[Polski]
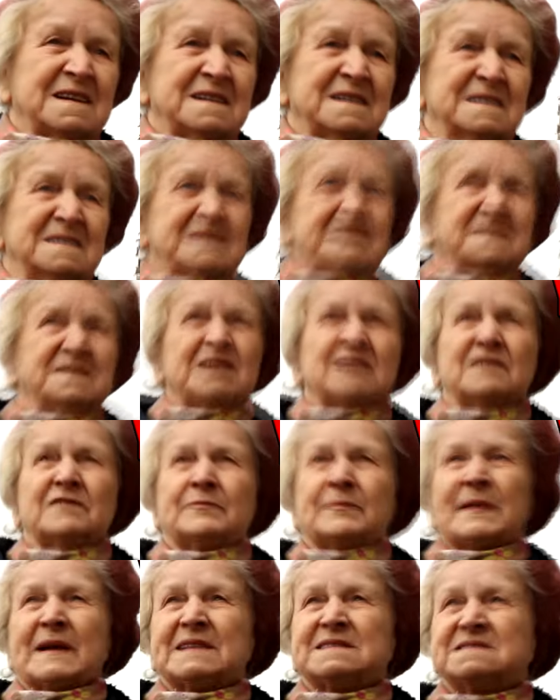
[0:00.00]
A ile
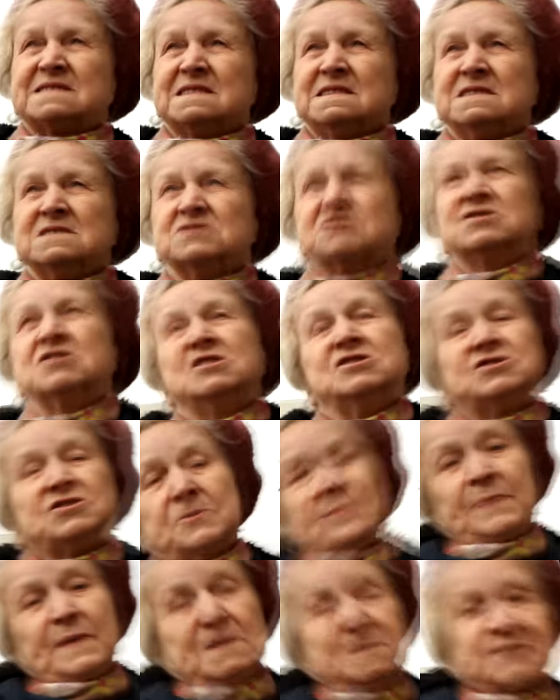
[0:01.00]
w pracy? Tak.
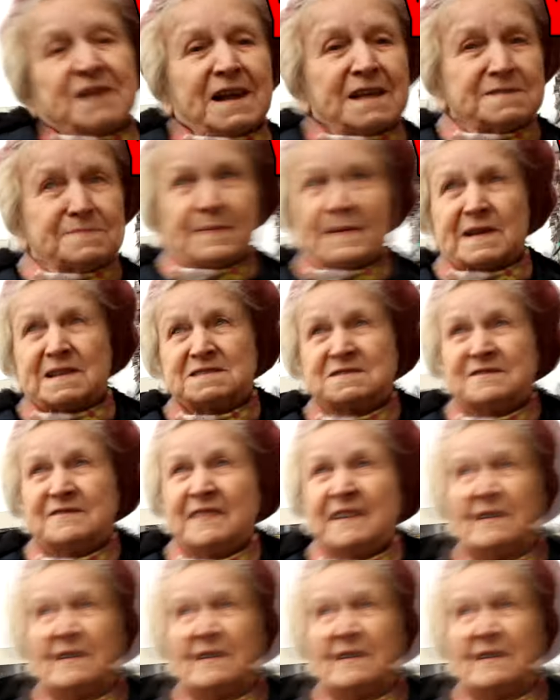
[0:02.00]
35 lat pracowałem.